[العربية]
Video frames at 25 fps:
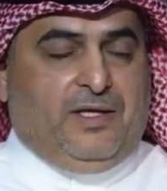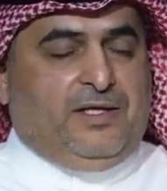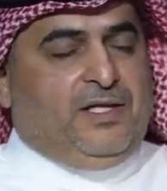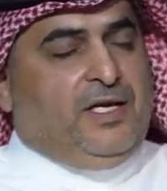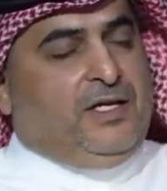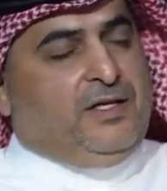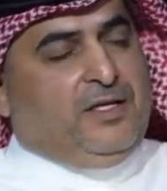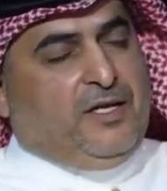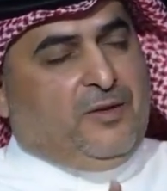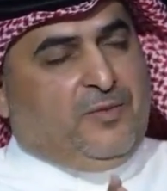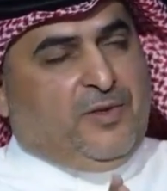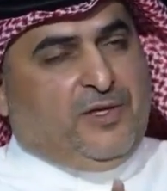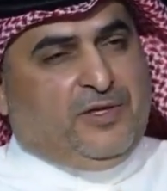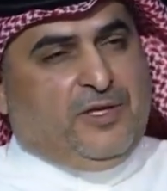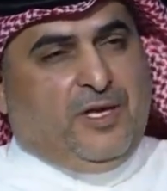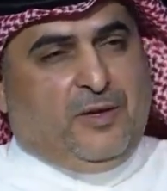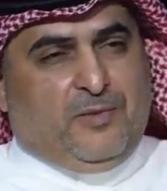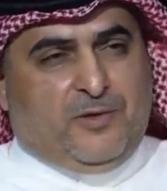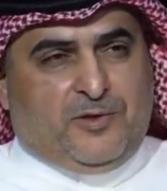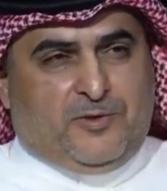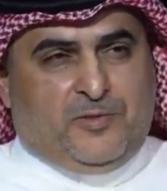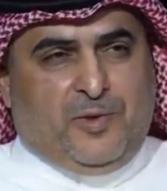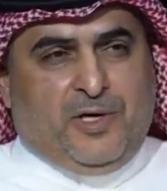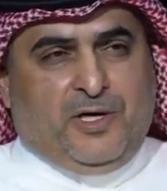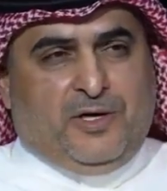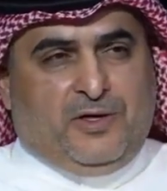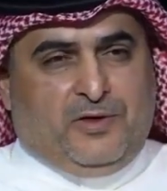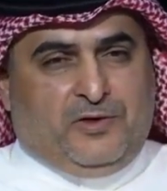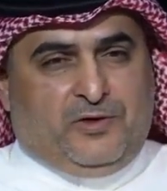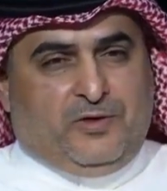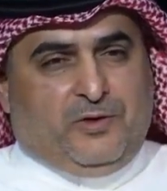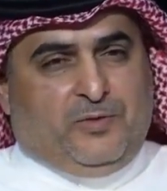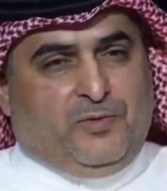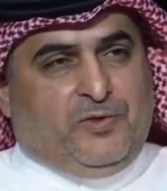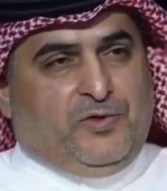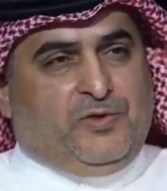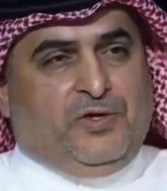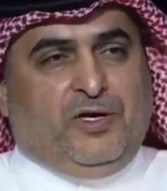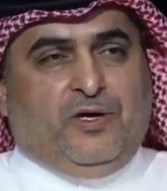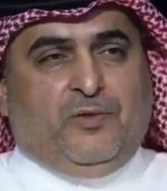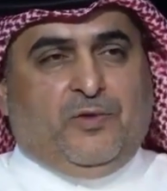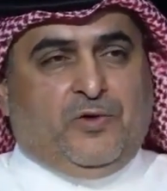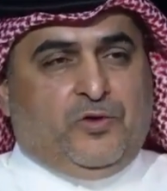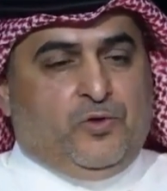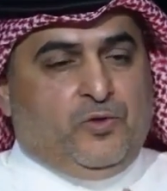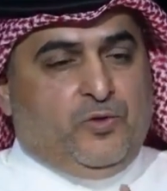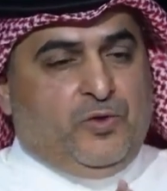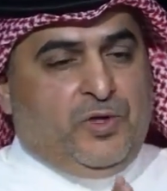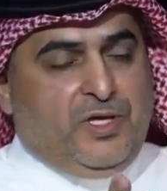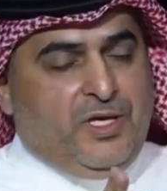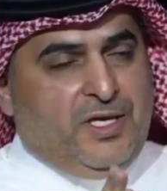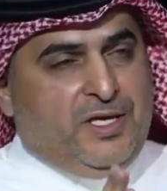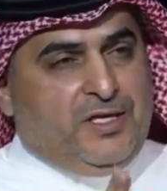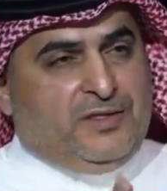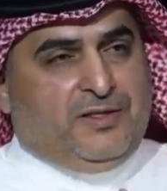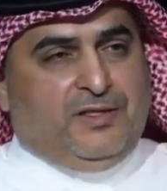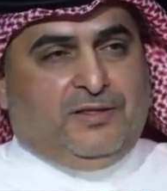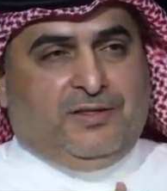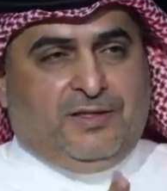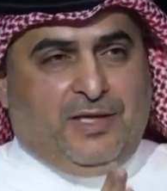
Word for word: احنا عندنا البرنامج مركزي بس ترى مسؤوليه